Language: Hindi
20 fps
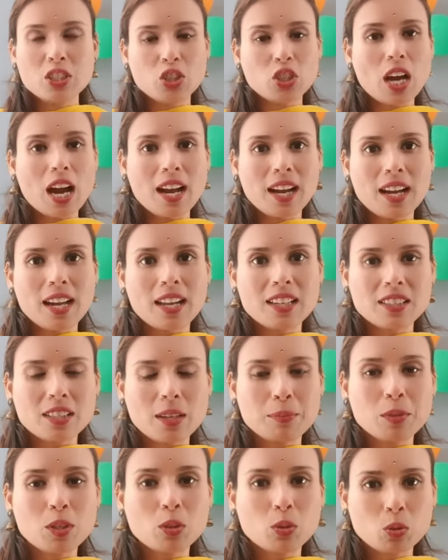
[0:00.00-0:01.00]
जहाँ का
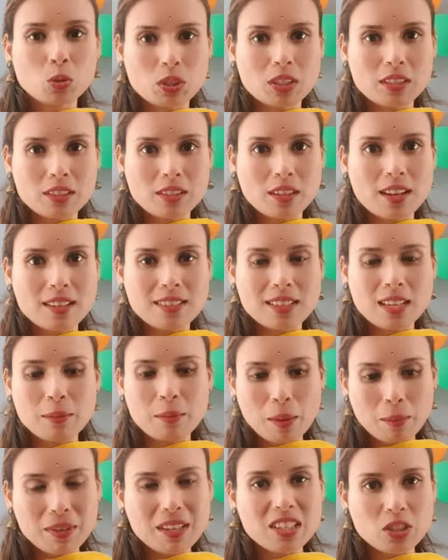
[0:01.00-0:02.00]
रिसेप्शन कुछ इस तरह से है
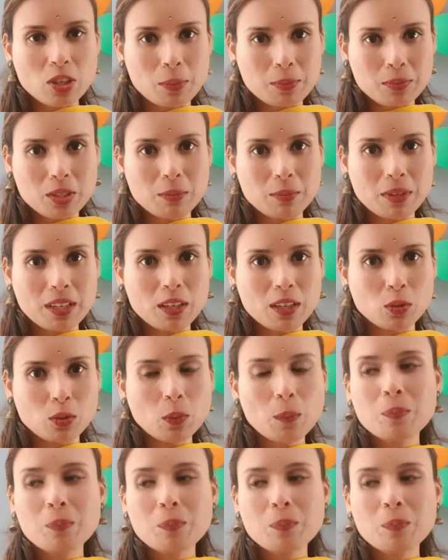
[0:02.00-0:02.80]
मैं भी रिसेप्शन पर ही हूँ